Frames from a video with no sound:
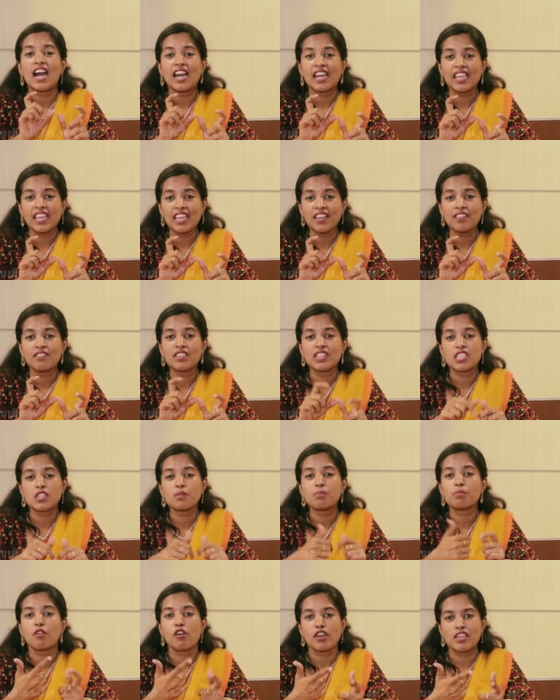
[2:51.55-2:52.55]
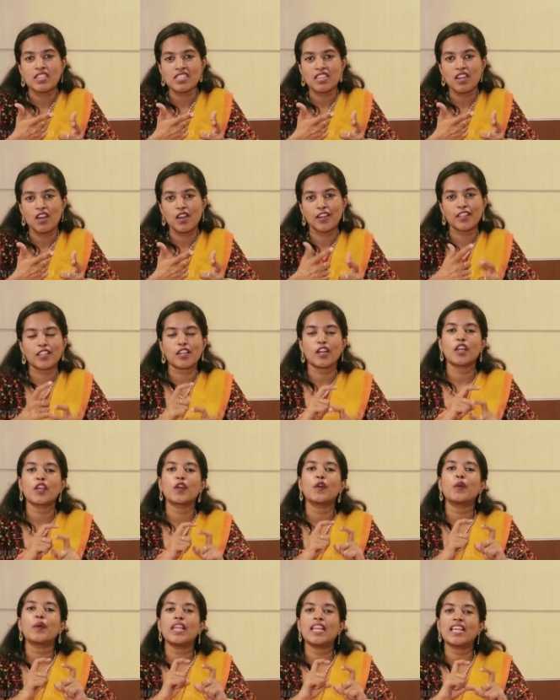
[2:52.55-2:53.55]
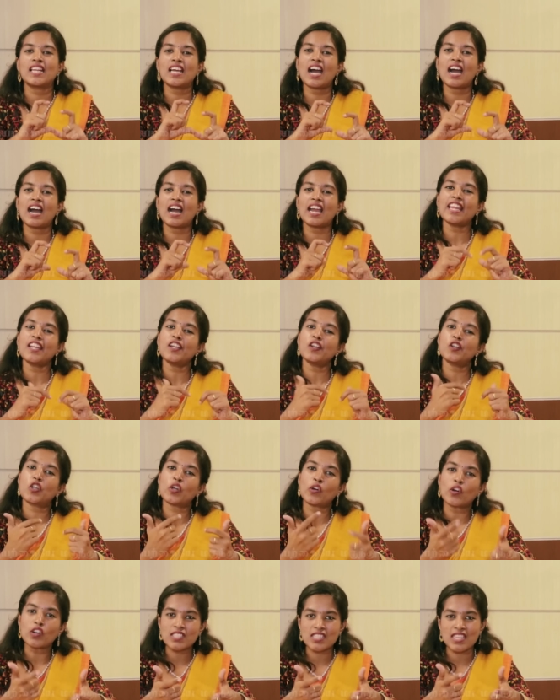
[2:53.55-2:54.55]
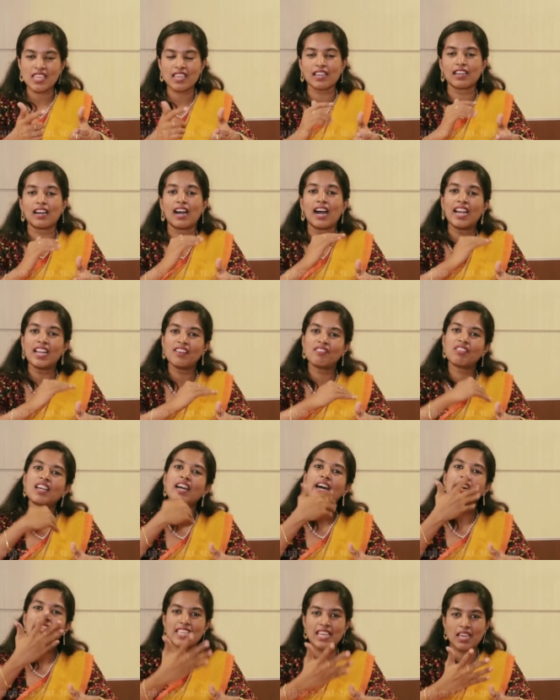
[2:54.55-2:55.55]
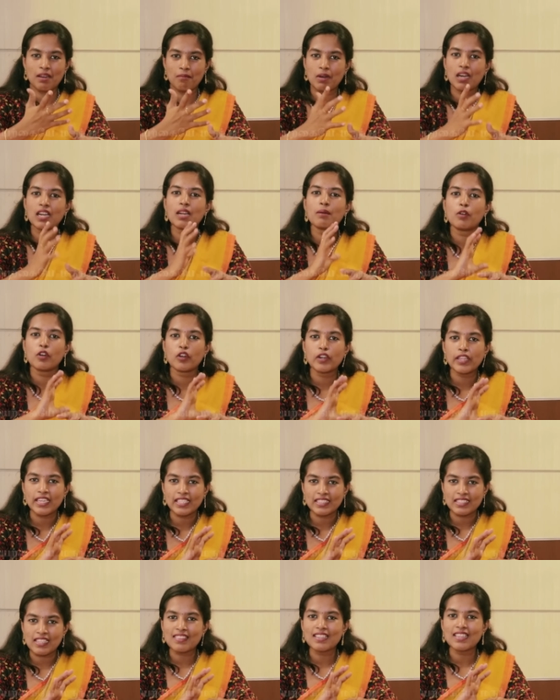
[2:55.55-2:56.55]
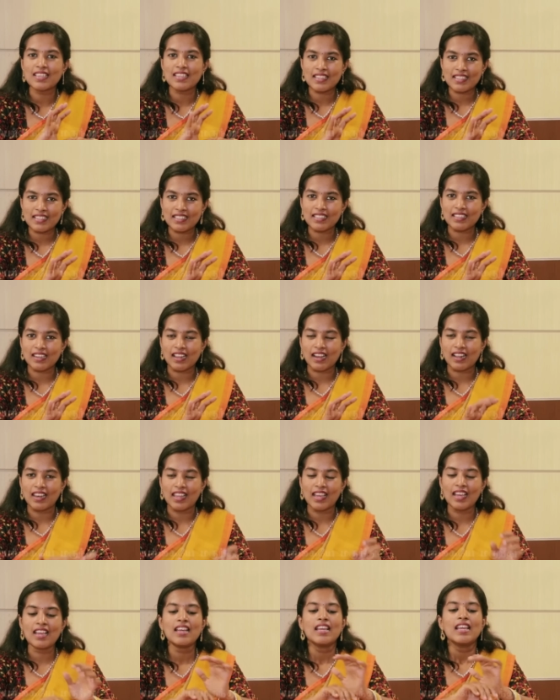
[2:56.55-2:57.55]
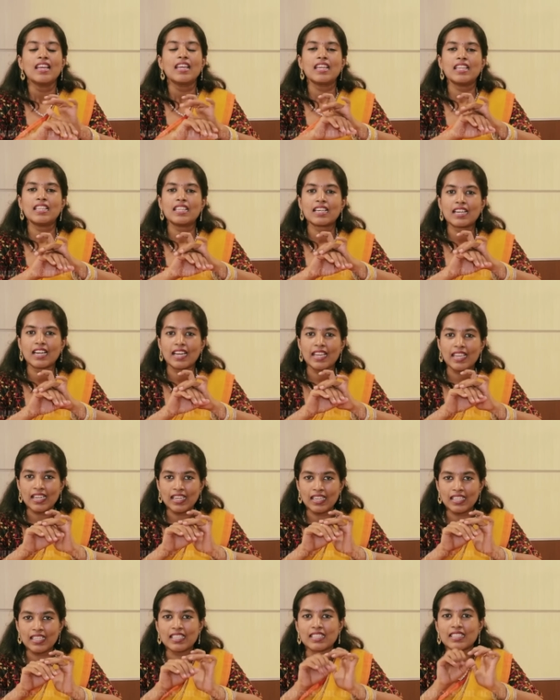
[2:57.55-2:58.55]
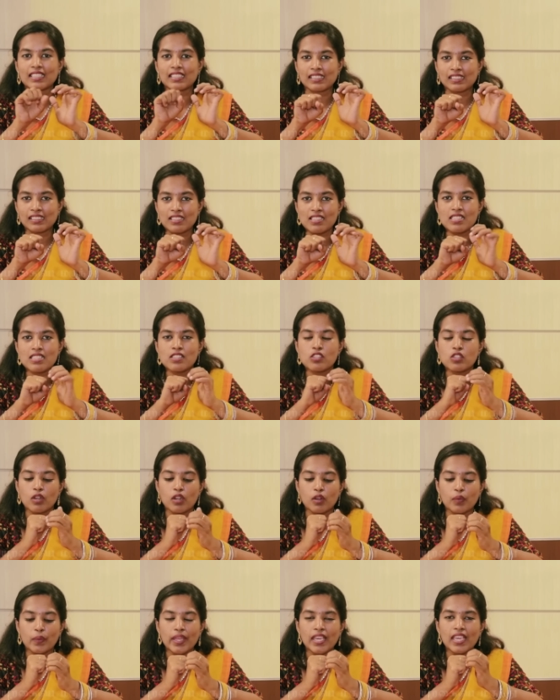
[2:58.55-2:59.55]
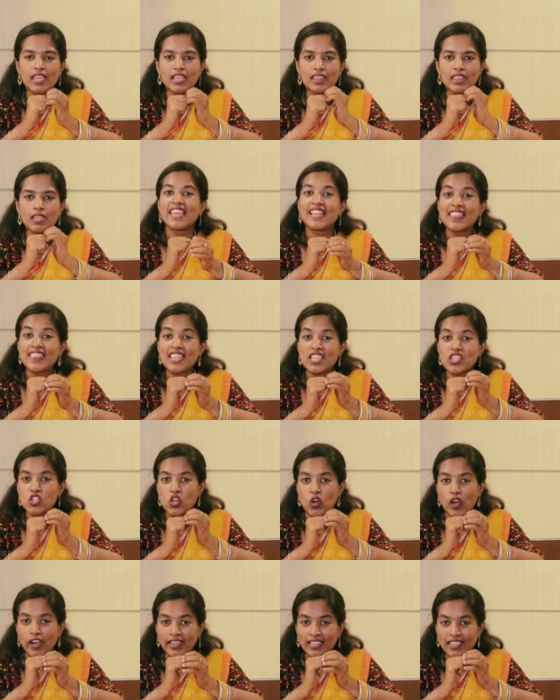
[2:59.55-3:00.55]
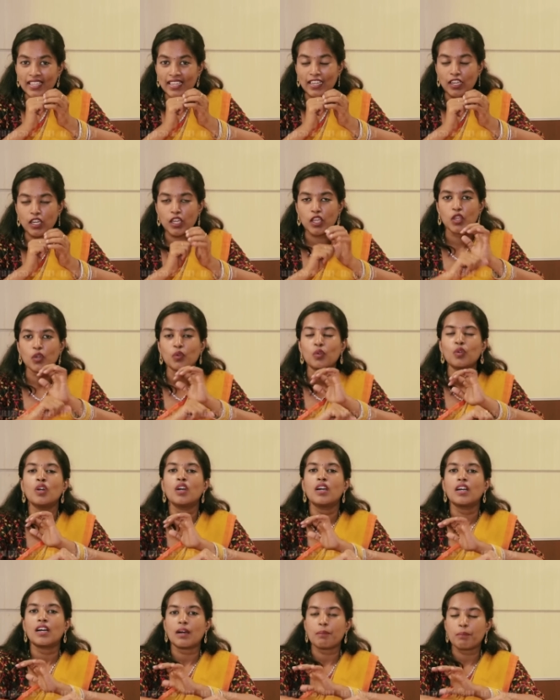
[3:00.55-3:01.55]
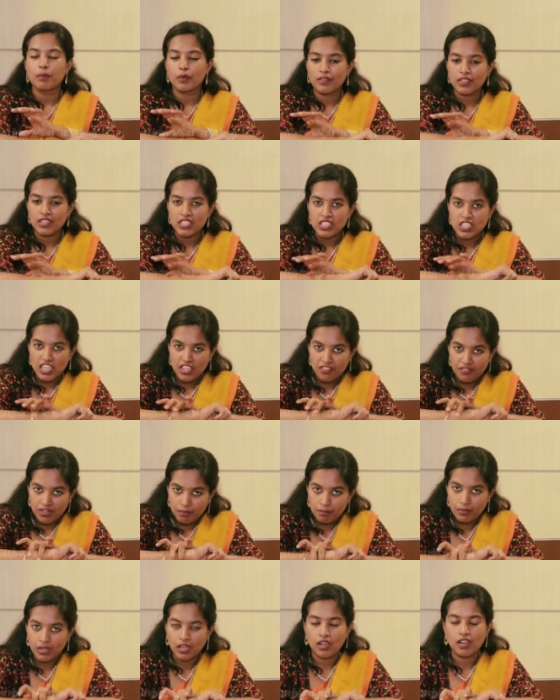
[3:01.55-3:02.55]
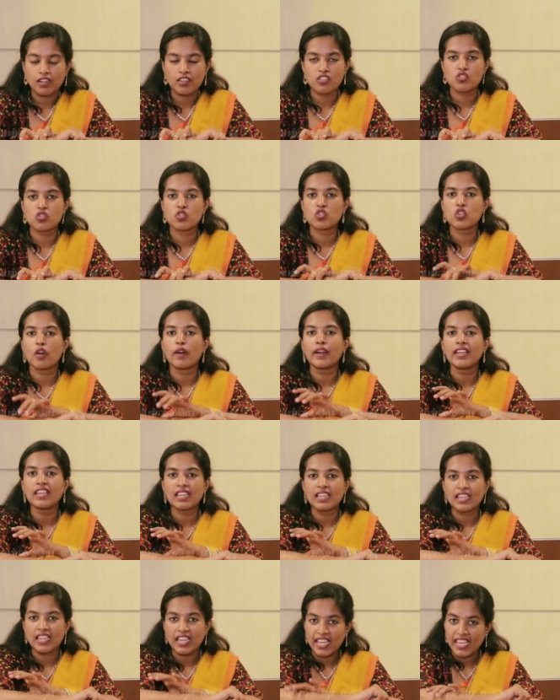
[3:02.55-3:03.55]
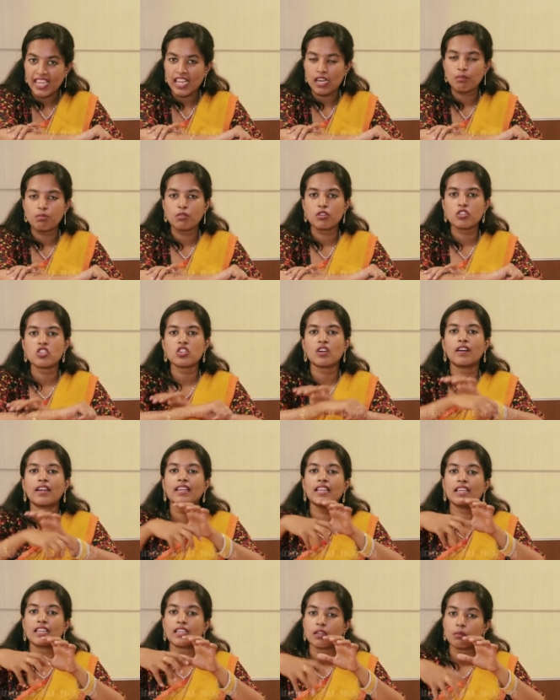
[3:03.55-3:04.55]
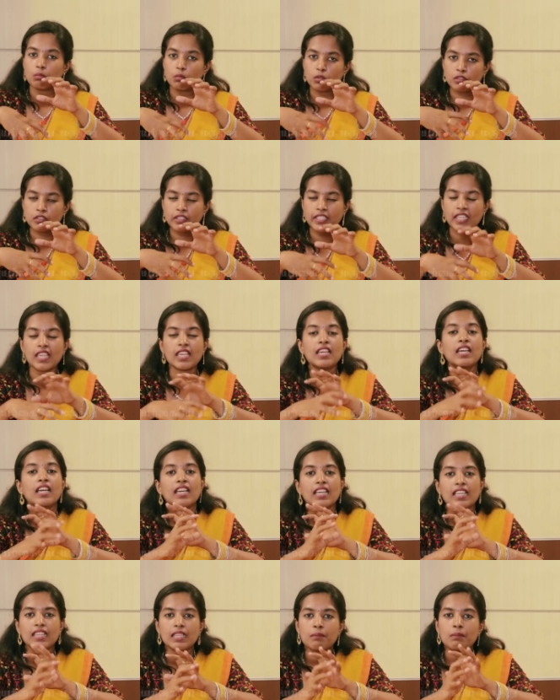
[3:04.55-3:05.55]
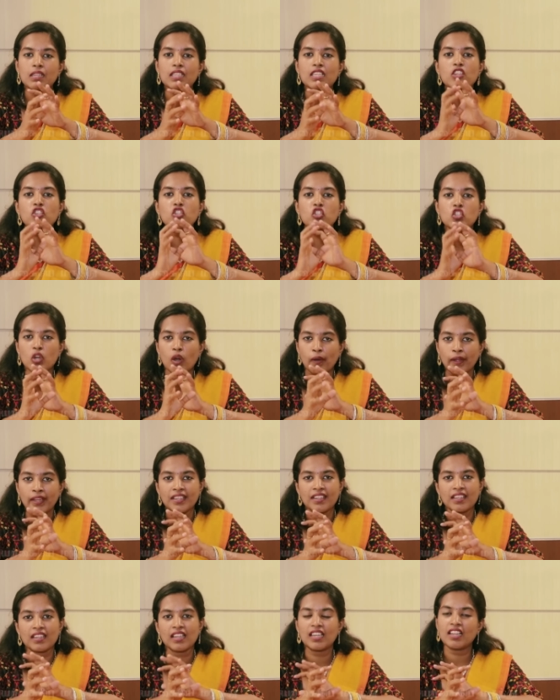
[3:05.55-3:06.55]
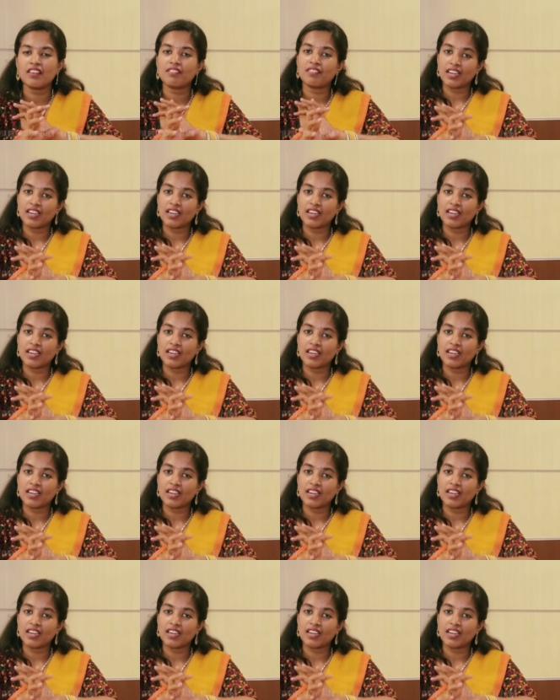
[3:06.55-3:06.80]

அயன் வந்துட்டு பாய்சன் ஆகுறதுனாலையோ இல்லைனா அயன் டாக்ஸிக் அளவுக்கு அதிகமாக நம்மளுடைய ரத்தத்தில் இருக்கிறதுனால இந்த கைகளில் நக்கிள்ஸ்ன்னு சொல்லக்கூடிய இந்த ஜாயிண்ட்டுகள்லையும் அப்புறம் வந்துட்டு ஈவன் ரிஸ் ஜாயிண்ட் இல்லைனா எல்போ ஜாயிண்ட் இல்லைனா முட்டி இந்த மாதிரி ஜாயிண்ட்டுகளில்